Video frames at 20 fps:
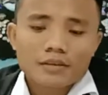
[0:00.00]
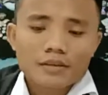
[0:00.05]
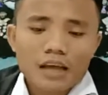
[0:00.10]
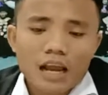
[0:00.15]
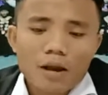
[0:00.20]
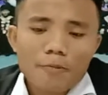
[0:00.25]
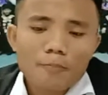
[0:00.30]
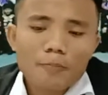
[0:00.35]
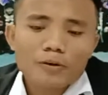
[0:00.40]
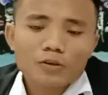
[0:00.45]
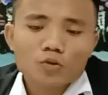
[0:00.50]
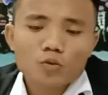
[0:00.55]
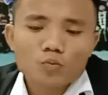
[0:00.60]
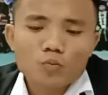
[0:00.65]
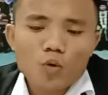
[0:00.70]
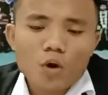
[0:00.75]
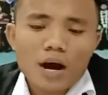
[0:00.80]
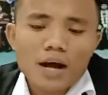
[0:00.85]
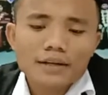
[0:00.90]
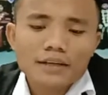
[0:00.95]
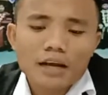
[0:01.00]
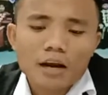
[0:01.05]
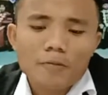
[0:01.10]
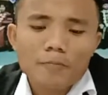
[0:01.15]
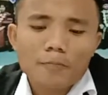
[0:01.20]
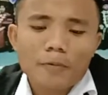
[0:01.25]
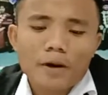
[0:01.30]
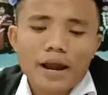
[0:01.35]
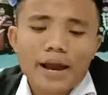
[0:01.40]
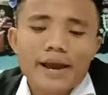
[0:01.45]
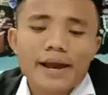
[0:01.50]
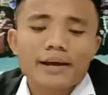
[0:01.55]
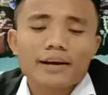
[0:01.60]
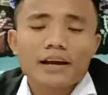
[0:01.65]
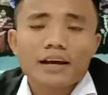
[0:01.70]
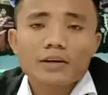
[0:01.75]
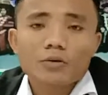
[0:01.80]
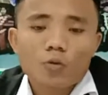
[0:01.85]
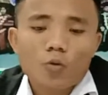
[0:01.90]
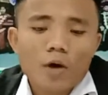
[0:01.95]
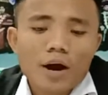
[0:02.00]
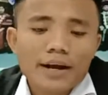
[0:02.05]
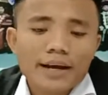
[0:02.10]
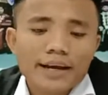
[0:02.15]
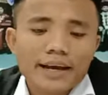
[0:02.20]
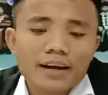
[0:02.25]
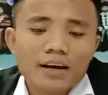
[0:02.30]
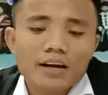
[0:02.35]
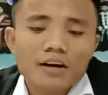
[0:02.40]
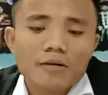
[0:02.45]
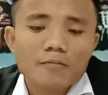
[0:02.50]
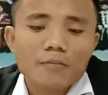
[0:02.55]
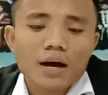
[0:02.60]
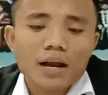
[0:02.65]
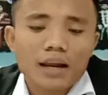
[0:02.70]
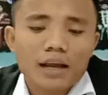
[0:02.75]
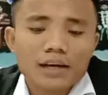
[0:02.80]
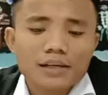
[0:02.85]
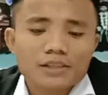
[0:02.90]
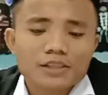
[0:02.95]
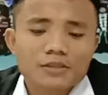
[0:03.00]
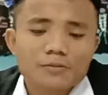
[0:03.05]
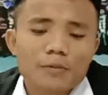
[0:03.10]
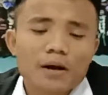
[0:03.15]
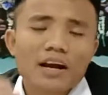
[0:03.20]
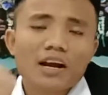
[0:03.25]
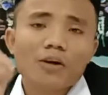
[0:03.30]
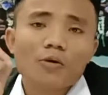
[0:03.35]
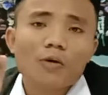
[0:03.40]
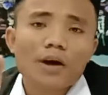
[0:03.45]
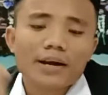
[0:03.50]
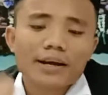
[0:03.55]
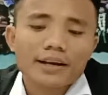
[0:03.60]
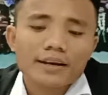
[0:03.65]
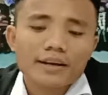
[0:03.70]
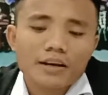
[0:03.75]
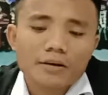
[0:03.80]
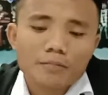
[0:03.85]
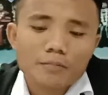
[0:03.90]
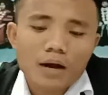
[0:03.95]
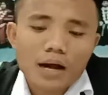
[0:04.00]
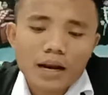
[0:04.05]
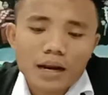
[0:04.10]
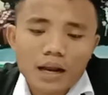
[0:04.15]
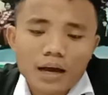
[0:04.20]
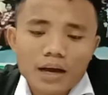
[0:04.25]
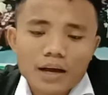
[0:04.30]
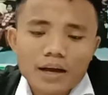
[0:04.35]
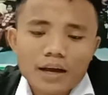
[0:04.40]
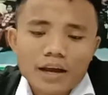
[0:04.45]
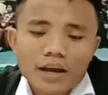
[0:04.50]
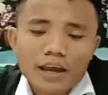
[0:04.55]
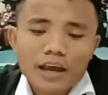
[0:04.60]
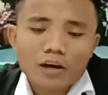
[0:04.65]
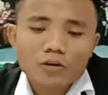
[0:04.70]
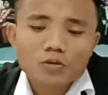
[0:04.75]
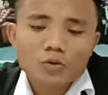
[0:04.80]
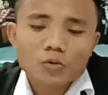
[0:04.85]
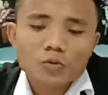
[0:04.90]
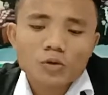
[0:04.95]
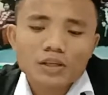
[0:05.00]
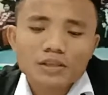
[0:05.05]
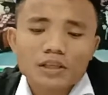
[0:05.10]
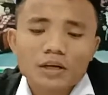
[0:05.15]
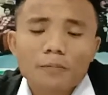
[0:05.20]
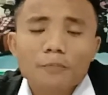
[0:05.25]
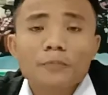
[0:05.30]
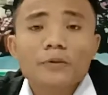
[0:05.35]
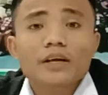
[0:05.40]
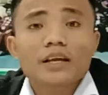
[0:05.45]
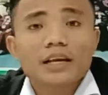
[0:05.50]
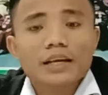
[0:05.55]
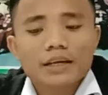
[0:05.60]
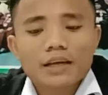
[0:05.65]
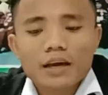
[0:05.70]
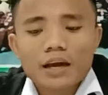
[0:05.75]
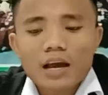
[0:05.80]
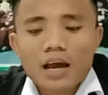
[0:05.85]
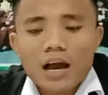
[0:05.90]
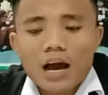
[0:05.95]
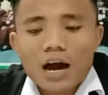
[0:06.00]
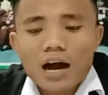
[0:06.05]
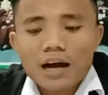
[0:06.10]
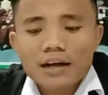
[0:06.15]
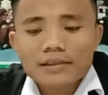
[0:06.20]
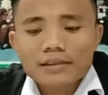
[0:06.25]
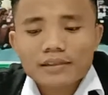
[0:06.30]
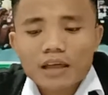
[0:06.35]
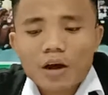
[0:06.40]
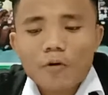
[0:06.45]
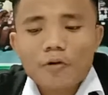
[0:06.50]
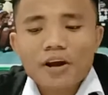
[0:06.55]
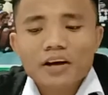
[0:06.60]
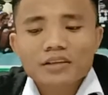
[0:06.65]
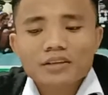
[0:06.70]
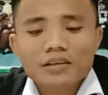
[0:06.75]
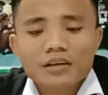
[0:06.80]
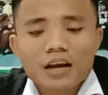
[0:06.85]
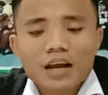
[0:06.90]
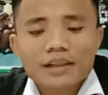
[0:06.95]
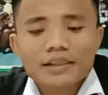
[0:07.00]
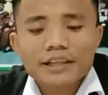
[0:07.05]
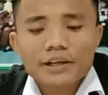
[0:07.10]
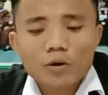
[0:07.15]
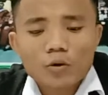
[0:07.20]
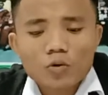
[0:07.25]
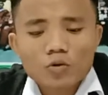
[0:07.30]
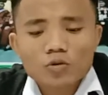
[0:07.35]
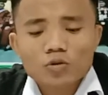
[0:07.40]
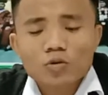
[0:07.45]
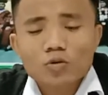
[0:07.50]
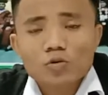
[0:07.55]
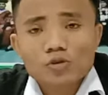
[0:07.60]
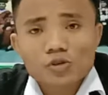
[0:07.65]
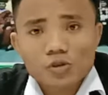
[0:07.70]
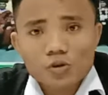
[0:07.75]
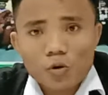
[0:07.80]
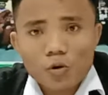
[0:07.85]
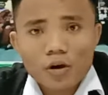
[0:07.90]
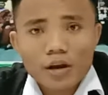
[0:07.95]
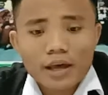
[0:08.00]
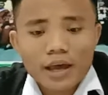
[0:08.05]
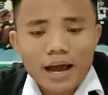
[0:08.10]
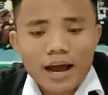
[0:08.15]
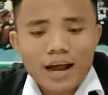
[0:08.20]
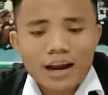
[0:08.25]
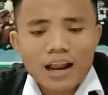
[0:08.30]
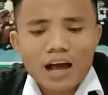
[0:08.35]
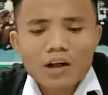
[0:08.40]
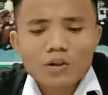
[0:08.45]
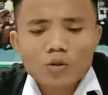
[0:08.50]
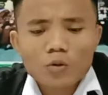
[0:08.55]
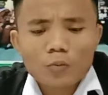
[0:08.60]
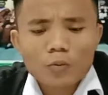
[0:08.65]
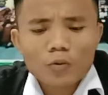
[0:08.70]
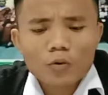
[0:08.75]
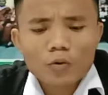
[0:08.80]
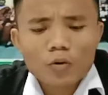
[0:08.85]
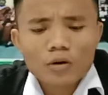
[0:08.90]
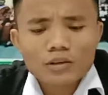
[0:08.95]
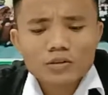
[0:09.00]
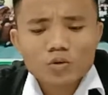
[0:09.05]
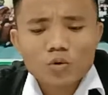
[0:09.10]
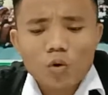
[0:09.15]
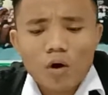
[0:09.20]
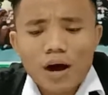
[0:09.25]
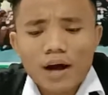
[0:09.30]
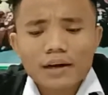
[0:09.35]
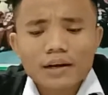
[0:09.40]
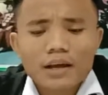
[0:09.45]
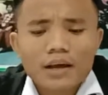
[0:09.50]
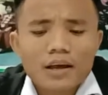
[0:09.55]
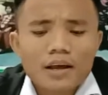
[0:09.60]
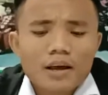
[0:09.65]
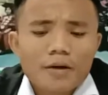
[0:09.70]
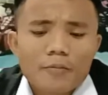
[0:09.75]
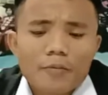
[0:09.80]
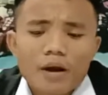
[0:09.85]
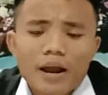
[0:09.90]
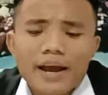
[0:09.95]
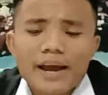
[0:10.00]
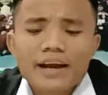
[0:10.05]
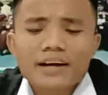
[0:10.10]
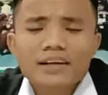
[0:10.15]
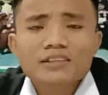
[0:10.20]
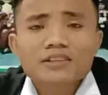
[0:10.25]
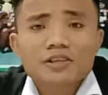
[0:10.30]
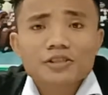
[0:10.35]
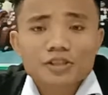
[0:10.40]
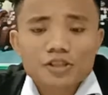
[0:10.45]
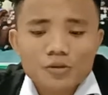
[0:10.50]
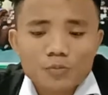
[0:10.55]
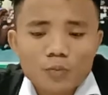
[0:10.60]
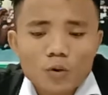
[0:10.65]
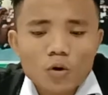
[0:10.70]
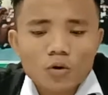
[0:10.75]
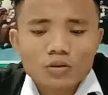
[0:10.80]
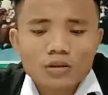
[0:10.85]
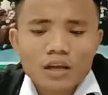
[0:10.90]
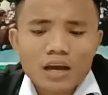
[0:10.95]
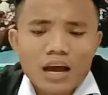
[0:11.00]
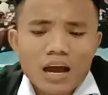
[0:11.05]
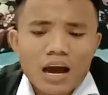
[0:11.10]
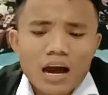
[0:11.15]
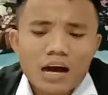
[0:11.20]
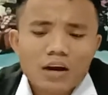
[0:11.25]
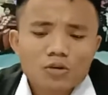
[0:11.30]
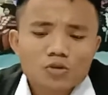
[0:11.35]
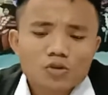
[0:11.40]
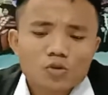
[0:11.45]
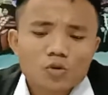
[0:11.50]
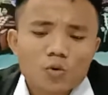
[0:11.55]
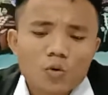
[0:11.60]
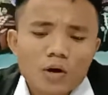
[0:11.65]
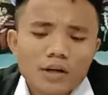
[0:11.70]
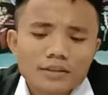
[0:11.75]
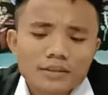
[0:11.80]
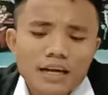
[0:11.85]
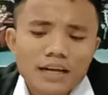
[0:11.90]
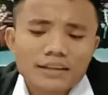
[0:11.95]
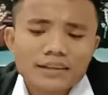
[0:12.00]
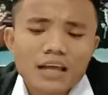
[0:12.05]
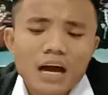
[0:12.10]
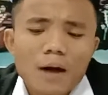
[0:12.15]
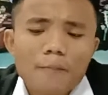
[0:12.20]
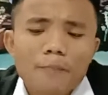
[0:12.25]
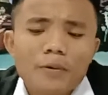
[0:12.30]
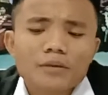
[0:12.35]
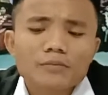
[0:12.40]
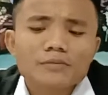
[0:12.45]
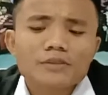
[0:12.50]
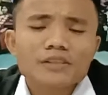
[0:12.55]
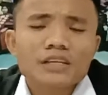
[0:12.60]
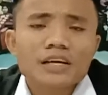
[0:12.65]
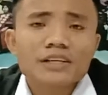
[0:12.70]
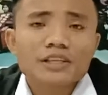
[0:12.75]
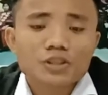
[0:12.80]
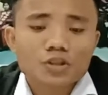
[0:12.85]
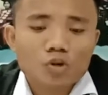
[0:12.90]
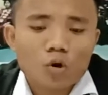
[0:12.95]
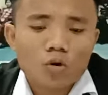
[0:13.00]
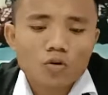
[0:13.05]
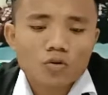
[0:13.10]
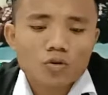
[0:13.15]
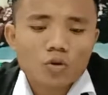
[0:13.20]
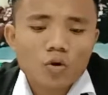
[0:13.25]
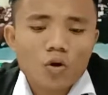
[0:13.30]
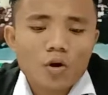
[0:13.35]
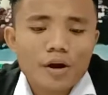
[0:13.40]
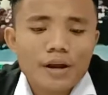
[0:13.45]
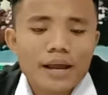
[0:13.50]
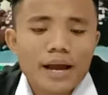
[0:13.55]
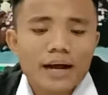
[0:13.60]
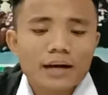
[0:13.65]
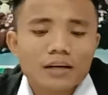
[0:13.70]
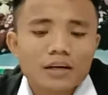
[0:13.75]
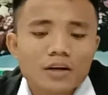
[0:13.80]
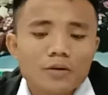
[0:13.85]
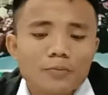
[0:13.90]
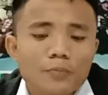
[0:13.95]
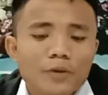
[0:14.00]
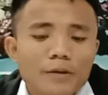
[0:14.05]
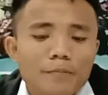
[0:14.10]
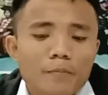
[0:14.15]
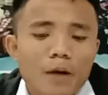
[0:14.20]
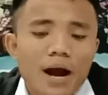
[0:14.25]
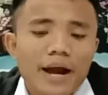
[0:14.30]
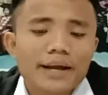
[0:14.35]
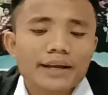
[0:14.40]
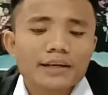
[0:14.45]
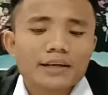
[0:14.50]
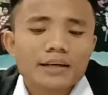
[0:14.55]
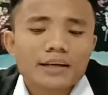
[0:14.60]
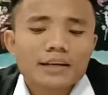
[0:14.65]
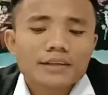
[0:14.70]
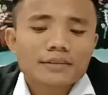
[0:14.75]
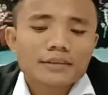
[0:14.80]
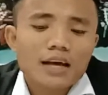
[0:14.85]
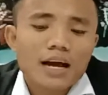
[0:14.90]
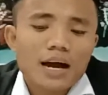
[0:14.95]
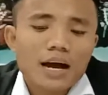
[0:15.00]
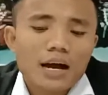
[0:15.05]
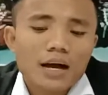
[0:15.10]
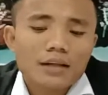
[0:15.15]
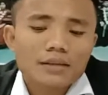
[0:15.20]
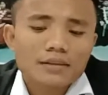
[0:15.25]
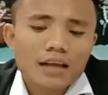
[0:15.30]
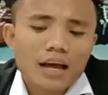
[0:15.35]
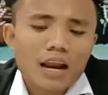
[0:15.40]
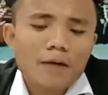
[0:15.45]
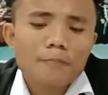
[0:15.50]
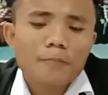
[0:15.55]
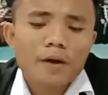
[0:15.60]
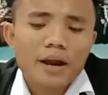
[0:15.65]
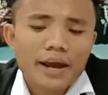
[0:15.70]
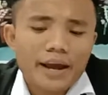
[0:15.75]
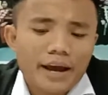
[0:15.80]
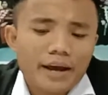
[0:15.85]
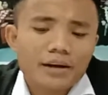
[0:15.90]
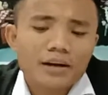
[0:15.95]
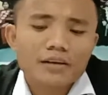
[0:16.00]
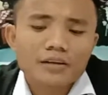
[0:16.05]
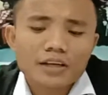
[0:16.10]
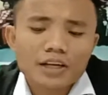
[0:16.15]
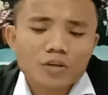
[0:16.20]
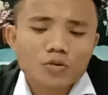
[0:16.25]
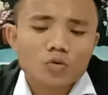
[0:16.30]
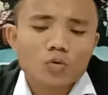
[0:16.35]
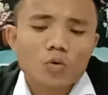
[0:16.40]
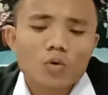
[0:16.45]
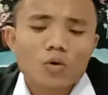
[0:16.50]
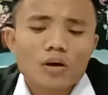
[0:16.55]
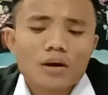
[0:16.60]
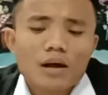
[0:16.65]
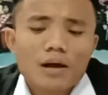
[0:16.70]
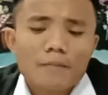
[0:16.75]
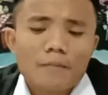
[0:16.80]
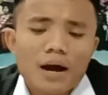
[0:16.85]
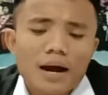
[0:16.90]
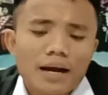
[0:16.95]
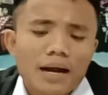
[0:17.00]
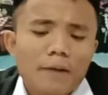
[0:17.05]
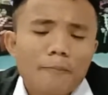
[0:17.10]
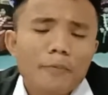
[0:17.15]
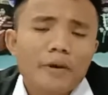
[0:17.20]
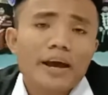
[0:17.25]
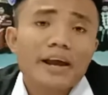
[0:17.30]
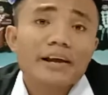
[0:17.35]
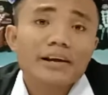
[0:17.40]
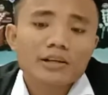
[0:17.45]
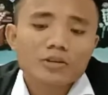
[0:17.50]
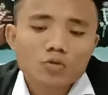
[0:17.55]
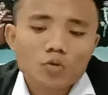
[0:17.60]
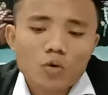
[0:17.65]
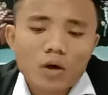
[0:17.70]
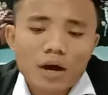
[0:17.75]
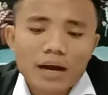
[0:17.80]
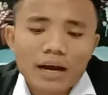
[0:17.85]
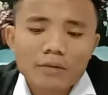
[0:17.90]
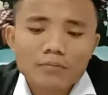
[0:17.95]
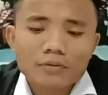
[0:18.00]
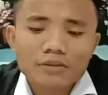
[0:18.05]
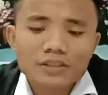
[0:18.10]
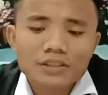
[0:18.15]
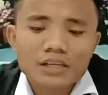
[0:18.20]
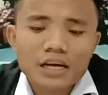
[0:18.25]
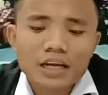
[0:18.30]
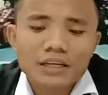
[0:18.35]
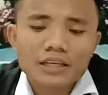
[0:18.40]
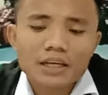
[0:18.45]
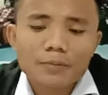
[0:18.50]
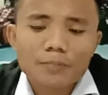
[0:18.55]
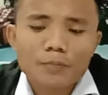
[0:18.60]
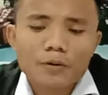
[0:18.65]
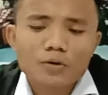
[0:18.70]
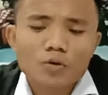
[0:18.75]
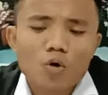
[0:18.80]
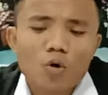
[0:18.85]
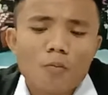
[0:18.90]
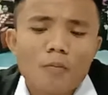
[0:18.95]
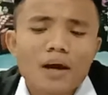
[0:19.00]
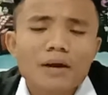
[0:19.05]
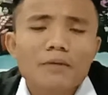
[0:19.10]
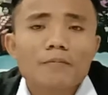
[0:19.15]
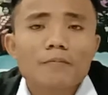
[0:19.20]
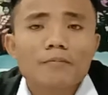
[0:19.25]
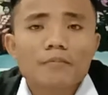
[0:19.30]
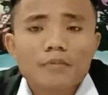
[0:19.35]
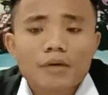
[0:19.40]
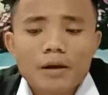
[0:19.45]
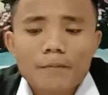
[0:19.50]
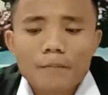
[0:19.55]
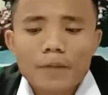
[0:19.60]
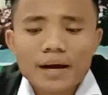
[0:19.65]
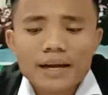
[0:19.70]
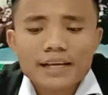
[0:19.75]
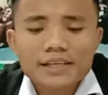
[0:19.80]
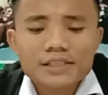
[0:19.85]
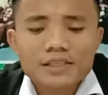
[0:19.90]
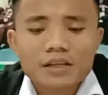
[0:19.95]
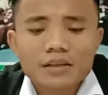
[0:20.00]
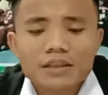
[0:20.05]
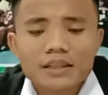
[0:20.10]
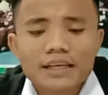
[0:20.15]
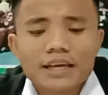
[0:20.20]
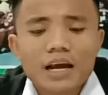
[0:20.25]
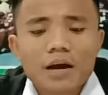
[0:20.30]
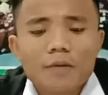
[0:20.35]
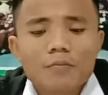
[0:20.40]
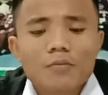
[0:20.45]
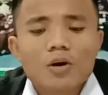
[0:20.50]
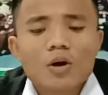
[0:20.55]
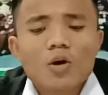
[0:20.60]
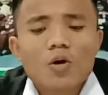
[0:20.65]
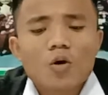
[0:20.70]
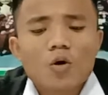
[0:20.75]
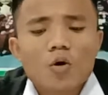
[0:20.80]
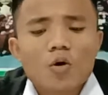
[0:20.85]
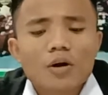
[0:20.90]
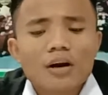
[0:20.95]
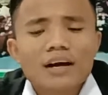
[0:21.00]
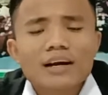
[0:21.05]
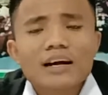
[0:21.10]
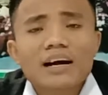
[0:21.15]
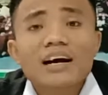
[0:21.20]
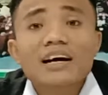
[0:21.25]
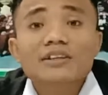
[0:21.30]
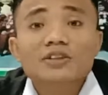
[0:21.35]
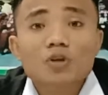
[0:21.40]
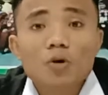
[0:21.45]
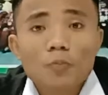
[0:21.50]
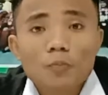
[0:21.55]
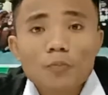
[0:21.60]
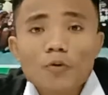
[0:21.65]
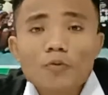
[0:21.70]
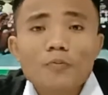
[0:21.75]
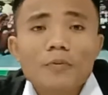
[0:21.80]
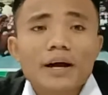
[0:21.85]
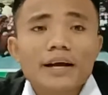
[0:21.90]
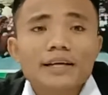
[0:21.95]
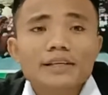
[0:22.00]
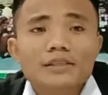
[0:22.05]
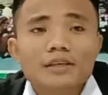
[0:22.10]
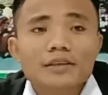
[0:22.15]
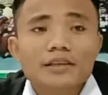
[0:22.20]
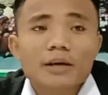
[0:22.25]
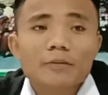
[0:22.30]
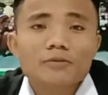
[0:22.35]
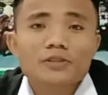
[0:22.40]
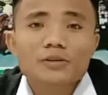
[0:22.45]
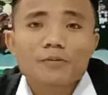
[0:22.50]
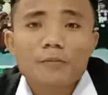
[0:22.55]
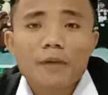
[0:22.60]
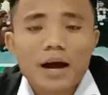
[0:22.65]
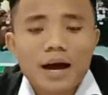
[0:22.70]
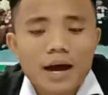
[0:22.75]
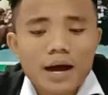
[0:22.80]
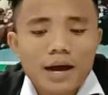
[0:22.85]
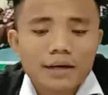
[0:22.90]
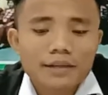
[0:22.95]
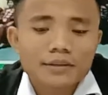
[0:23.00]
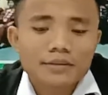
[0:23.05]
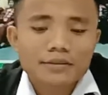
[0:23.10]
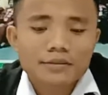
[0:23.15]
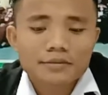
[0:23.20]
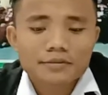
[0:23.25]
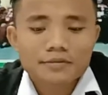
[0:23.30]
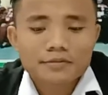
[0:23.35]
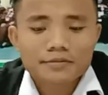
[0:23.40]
Dalam pertumbuhan dalam pelayanan, wakil gembala sebagai wakil gembala yang sudah terpilih atau yang telah diutus oleh Allah ataupun oleh Tuhan, pelayanan tersebut harus kuat dan dapat menjadi contoh yang lebih baik da dalam pelayanan itu, maka pelayanan itu akan menjadi pedoman bagi setiap orang ataupun bagi setiap jemaat.